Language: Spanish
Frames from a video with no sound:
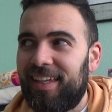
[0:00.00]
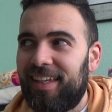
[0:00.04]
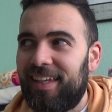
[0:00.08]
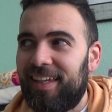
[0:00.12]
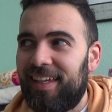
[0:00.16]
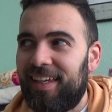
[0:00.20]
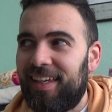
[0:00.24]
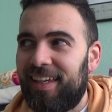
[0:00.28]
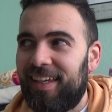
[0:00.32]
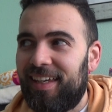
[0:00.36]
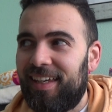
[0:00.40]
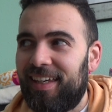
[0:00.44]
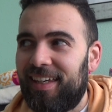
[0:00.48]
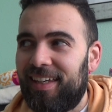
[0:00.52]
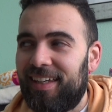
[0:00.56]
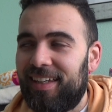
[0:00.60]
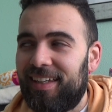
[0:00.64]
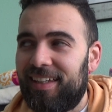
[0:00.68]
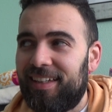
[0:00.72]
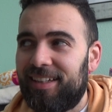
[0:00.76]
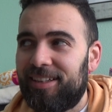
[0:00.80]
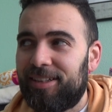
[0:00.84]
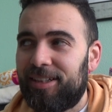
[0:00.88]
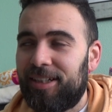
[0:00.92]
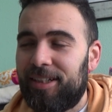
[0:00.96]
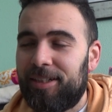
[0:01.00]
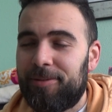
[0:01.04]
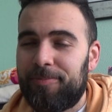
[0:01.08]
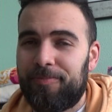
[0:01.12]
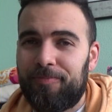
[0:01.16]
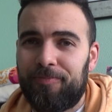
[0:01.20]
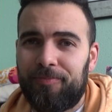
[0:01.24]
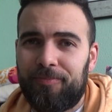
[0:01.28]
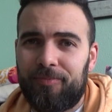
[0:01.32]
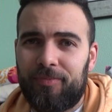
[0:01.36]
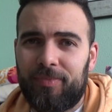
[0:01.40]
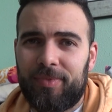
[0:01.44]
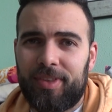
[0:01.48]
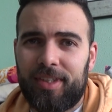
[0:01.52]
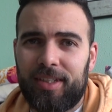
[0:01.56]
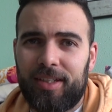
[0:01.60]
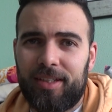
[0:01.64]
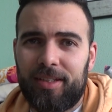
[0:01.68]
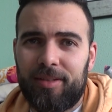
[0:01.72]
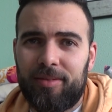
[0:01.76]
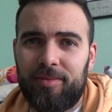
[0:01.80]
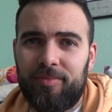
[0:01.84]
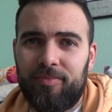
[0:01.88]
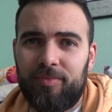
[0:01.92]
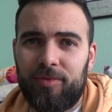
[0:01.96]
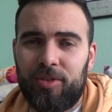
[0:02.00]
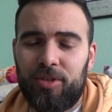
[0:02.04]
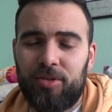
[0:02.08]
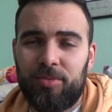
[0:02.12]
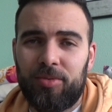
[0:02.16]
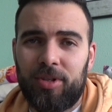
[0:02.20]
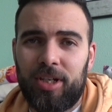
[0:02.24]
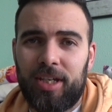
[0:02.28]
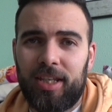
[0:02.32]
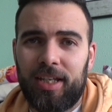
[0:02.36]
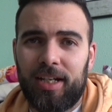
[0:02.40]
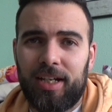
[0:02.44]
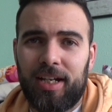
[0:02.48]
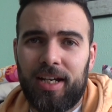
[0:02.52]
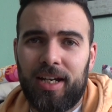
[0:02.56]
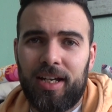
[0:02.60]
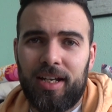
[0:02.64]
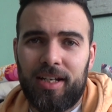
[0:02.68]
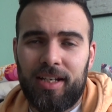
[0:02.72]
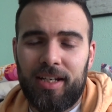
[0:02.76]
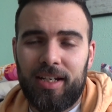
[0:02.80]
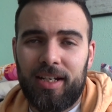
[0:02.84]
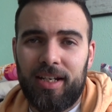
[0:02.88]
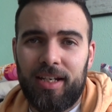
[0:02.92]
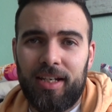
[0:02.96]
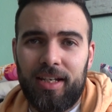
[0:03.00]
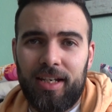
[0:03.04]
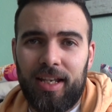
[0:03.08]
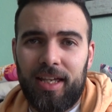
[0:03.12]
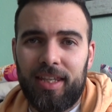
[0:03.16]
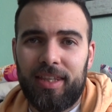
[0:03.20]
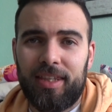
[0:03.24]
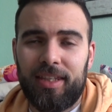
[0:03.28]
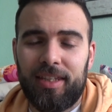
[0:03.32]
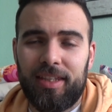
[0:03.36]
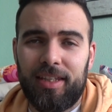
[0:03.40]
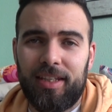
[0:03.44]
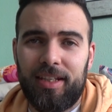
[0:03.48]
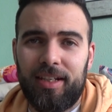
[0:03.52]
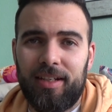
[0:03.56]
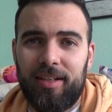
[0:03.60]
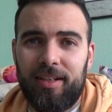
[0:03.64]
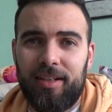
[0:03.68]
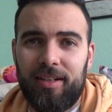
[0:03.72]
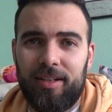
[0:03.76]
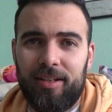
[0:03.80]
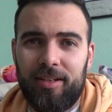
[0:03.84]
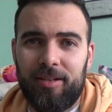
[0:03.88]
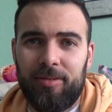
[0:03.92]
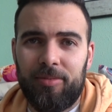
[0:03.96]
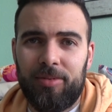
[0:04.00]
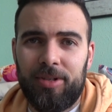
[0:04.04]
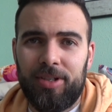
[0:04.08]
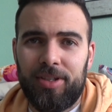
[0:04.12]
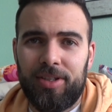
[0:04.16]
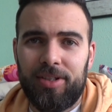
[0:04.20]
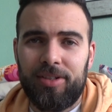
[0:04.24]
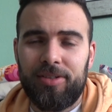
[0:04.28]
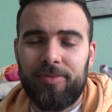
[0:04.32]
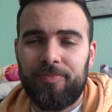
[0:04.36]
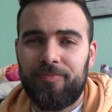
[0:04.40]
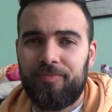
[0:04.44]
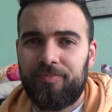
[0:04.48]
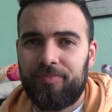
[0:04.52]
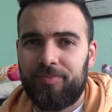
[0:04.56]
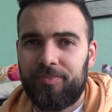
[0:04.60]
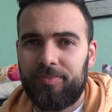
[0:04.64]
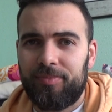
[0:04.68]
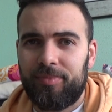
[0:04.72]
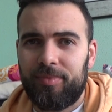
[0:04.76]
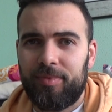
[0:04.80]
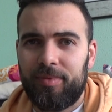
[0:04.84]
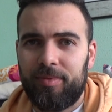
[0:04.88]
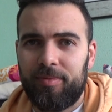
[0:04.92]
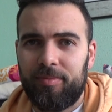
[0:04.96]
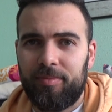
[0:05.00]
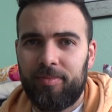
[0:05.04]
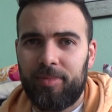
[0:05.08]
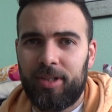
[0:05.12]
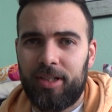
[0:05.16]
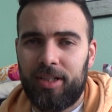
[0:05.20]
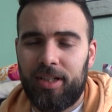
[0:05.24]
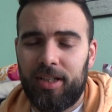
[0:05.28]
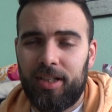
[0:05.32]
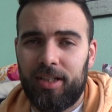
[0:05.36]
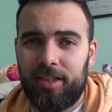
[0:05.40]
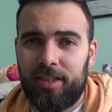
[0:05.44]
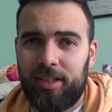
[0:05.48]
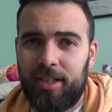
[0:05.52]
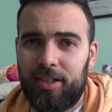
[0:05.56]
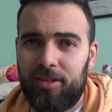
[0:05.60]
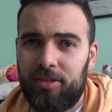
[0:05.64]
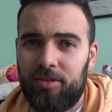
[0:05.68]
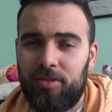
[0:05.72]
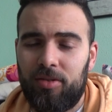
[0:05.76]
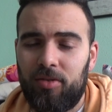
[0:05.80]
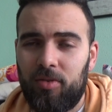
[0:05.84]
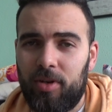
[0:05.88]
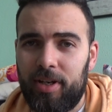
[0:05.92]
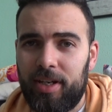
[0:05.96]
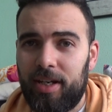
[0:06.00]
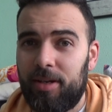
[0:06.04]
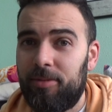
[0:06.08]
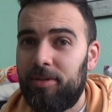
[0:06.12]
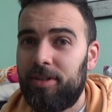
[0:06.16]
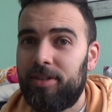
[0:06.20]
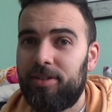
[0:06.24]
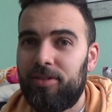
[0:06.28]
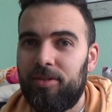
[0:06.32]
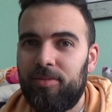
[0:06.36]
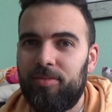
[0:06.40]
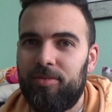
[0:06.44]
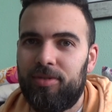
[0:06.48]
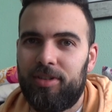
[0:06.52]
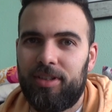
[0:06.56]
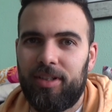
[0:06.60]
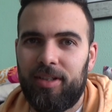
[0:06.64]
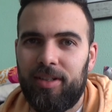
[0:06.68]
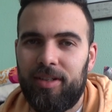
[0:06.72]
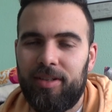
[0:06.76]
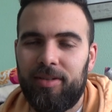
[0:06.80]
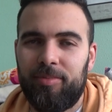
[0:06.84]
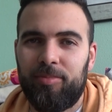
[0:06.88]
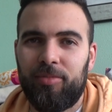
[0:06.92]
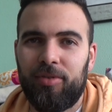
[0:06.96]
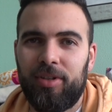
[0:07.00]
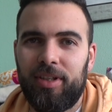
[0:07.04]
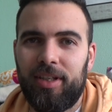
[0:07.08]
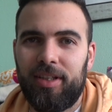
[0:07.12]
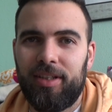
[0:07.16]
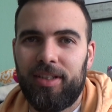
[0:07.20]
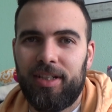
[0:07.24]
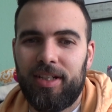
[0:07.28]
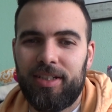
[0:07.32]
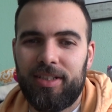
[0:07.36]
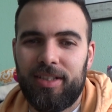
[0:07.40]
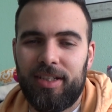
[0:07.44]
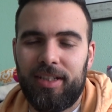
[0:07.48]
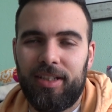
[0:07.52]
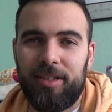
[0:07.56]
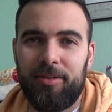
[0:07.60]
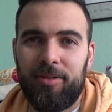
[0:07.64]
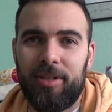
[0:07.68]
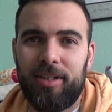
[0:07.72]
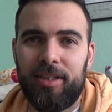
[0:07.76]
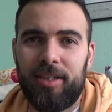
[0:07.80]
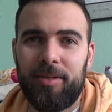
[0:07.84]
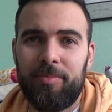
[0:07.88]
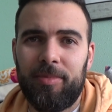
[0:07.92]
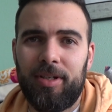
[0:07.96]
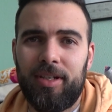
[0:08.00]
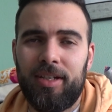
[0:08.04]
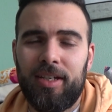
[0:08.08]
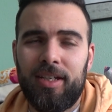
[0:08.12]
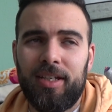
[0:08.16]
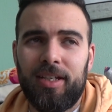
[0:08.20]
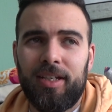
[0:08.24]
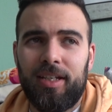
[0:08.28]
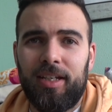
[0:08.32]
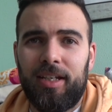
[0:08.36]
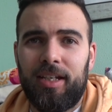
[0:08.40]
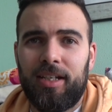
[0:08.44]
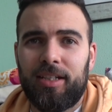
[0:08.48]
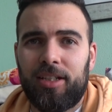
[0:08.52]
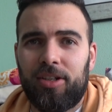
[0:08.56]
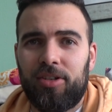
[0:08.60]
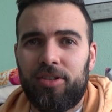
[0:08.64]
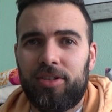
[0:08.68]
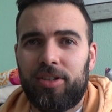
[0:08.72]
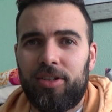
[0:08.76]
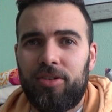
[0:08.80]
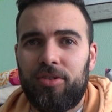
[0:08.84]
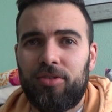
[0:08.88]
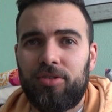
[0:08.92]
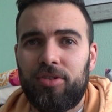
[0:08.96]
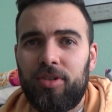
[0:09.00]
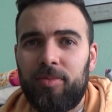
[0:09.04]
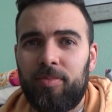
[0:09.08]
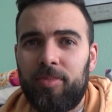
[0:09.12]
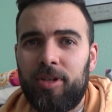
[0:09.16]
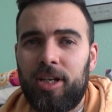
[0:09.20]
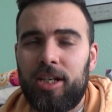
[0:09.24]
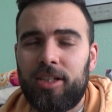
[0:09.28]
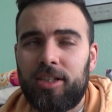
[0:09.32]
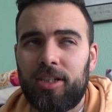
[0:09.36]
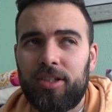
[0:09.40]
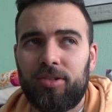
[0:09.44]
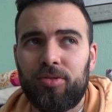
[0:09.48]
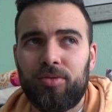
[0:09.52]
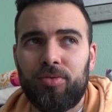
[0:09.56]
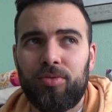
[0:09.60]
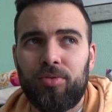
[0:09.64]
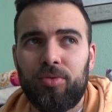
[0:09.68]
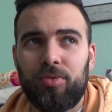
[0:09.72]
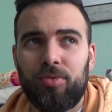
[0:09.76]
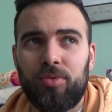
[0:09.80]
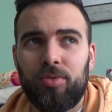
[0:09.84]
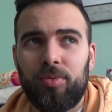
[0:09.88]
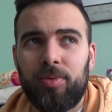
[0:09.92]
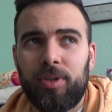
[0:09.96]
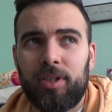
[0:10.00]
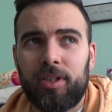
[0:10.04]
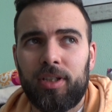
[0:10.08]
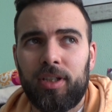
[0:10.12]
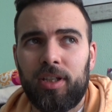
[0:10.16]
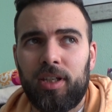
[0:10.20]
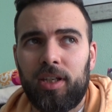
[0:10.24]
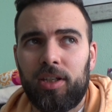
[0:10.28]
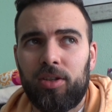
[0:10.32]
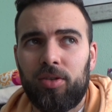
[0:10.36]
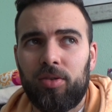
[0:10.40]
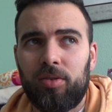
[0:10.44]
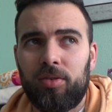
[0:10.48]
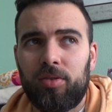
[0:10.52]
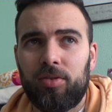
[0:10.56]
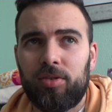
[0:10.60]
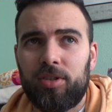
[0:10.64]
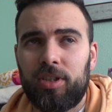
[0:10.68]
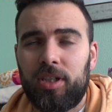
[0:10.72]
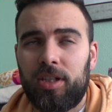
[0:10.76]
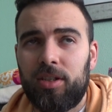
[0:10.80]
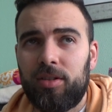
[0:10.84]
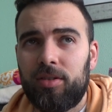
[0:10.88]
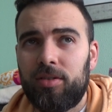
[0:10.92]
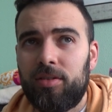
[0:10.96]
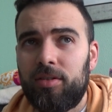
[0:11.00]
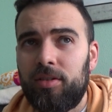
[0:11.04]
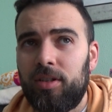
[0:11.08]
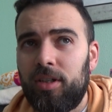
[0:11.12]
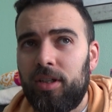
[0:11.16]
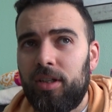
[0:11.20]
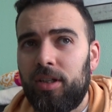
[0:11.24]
eh, que mm, os voy a dejar el enlace del vídeo para el que no lo haya visto, pues que pueda enterarse de qué va el tema. El caso es que yo soy Ples, es un youtuber que yo no sigo,